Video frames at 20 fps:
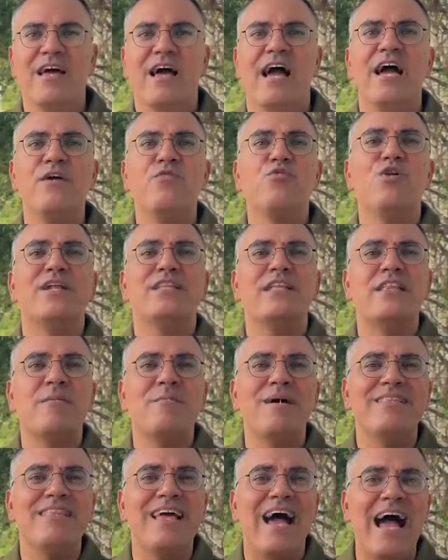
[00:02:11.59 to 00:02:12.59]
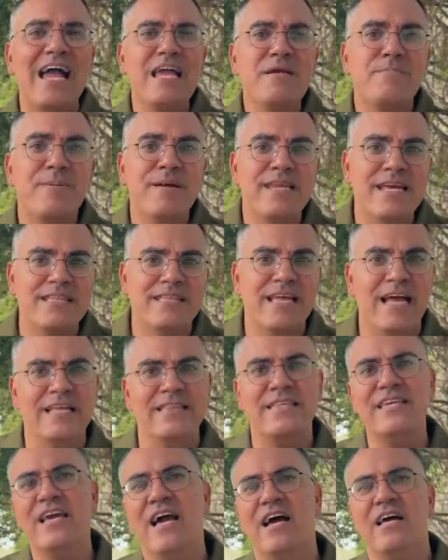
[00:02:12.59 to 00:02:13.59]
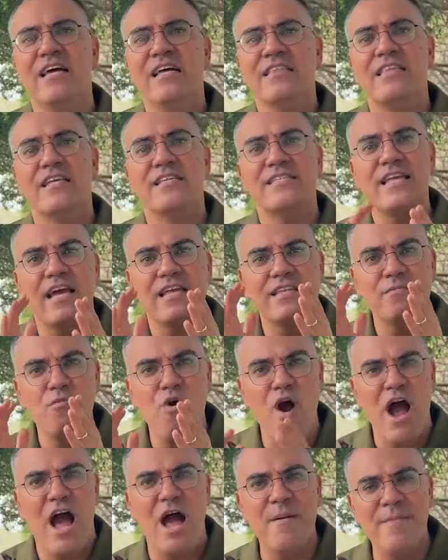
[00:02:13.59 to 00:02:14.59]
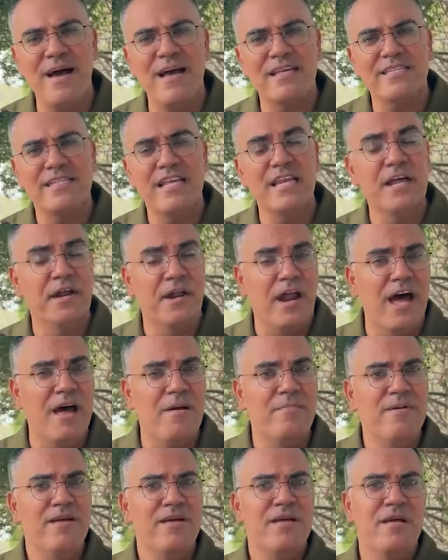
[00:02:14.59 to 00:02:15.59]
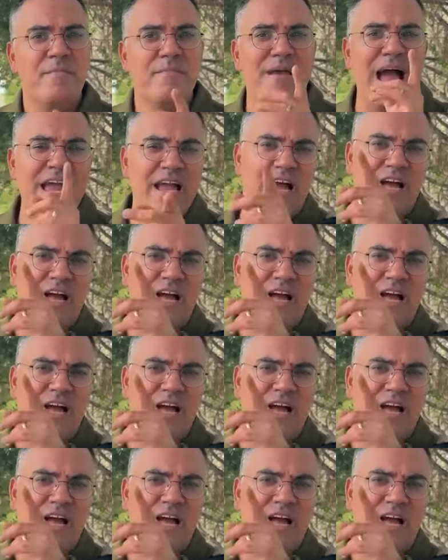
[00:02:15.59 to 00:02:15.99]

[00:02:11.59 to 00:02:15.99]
حيث لا تتمتع أي بنية تحتية تستخدمها حماس للإرهاب بأي